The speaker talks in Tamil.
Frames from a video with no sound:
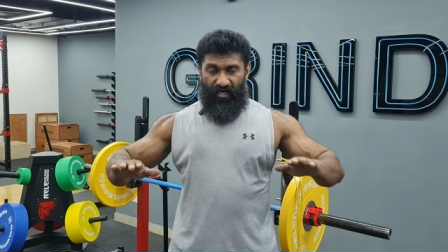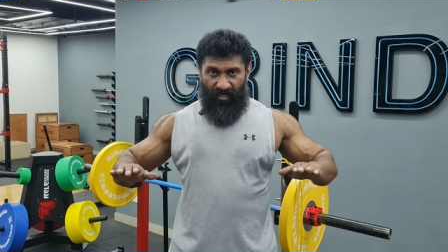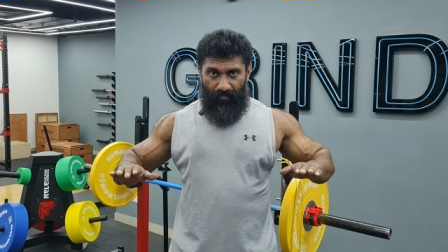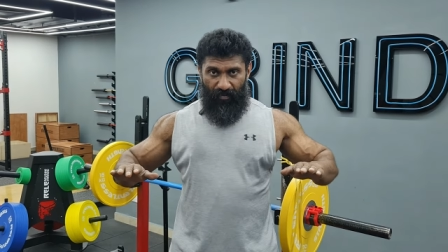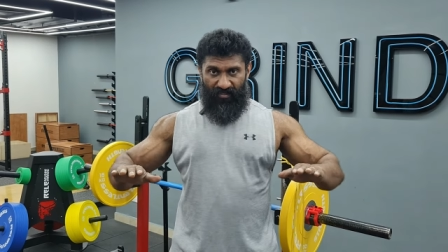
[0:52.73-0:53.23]

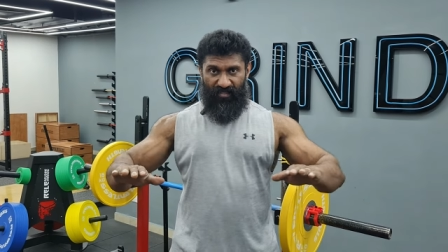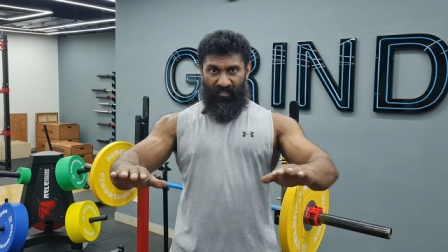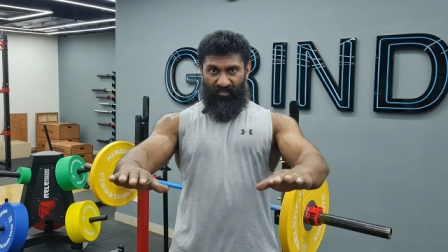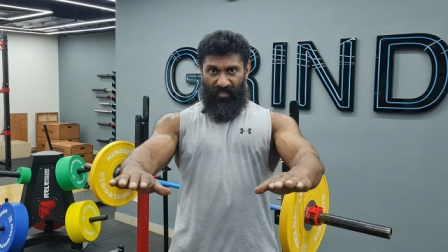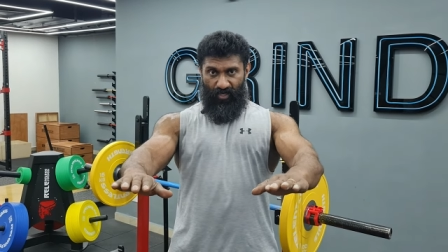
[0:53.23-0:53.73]
நீங்கள்
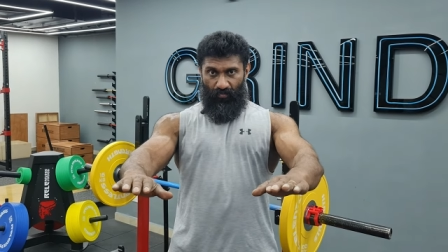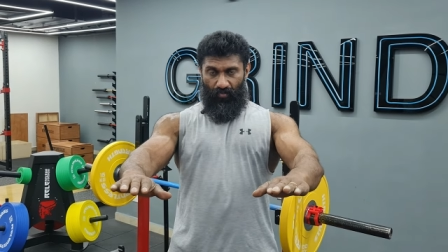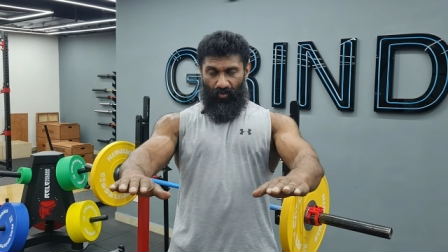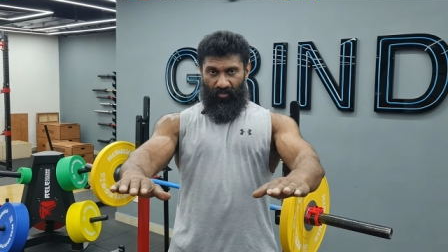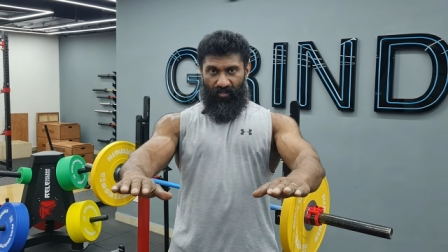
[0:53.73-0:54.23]
ப்ரெஸ்ஸிங்
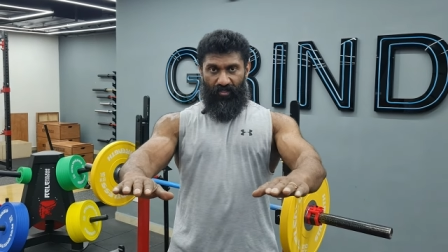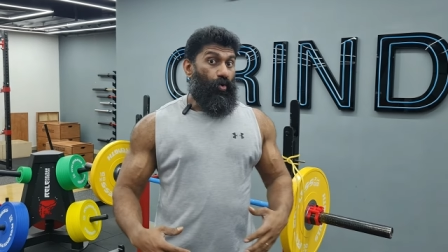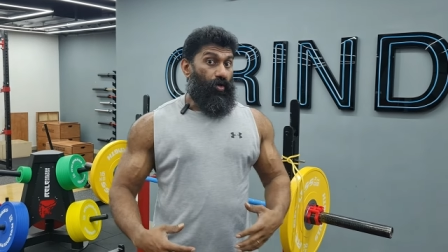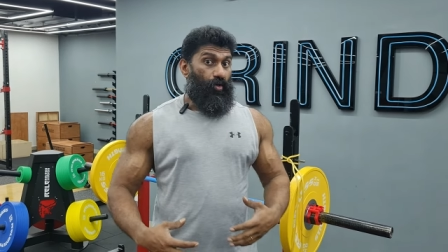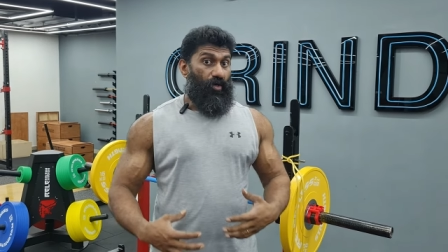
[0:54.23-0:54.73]
செய்யும்போது
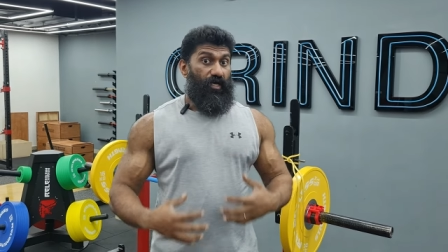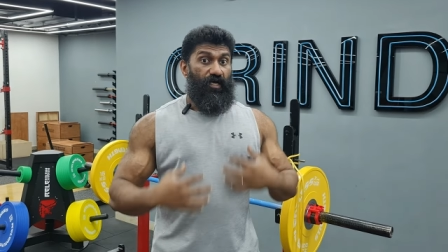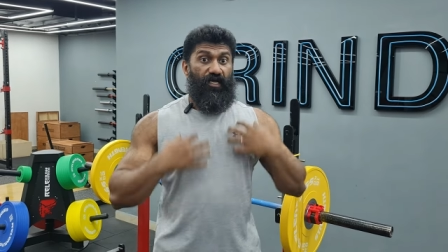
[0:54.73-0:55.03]
உங்களோட